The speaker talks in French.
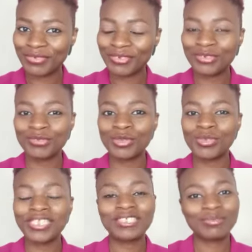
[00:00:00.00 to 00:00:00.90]
Je vous
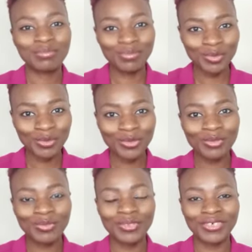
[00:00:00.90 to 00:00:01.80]
souhaite beaucoup de
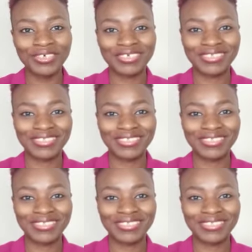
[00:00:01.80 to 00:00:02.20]
bonheur.